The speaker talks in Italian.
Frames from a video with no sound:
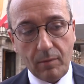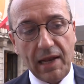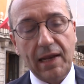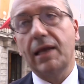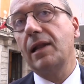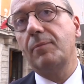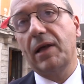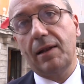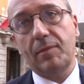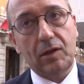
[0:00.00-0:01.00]
bene anche dal
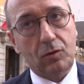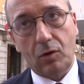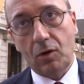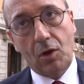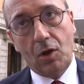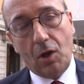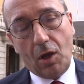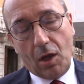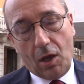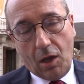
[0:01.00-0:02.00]
Parlamento
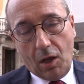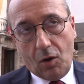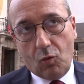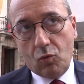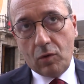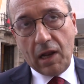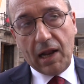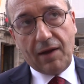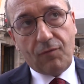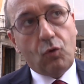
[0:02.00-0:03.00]
un
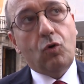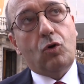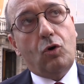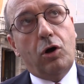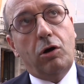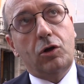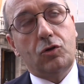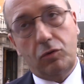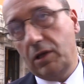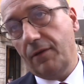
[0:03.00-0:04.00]
lavoro sugli